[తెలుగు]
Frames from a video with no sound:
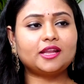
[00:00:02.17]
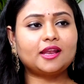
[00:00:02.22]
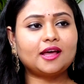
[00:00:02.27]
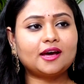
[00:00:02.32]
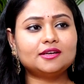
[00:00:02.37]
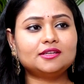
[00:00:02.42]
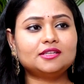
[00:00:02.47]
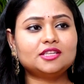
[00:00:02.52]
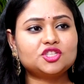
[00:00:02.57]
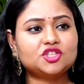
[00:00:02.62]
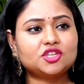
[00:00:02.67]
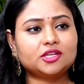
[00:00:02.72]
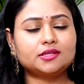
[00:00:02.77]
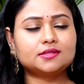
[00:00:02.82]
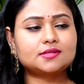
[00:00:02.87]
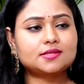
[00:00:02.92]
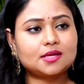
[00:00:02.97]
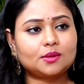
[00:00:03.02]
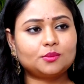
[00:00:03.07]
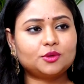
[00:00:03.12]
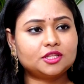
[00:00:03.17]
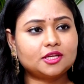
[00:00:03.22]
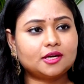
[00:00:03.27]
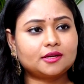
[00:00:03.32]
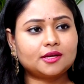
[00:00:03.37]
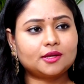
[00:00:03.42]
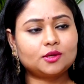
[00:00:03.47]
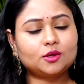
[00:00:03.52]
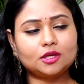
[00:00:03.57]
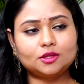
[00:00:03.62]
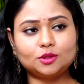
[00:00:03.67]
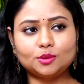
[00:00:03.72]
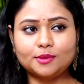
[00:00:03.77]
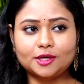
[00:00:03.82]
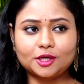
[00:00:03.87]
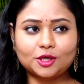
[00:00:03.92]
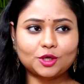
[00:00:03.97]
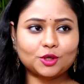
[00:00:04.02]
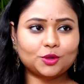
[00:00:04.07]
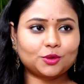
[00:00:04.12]
ఎలాంటి చికిత్సా విధానాలు
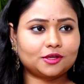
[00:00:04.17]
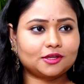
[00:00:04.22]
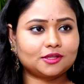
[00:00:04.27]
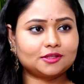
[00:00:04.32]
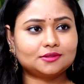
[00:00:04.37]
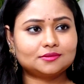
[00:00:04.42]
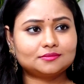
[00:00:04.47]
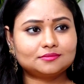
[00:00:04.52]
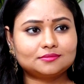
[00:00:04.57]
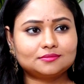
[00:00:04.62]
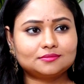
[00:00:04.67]
అందుబాటులో ఉన్నాయి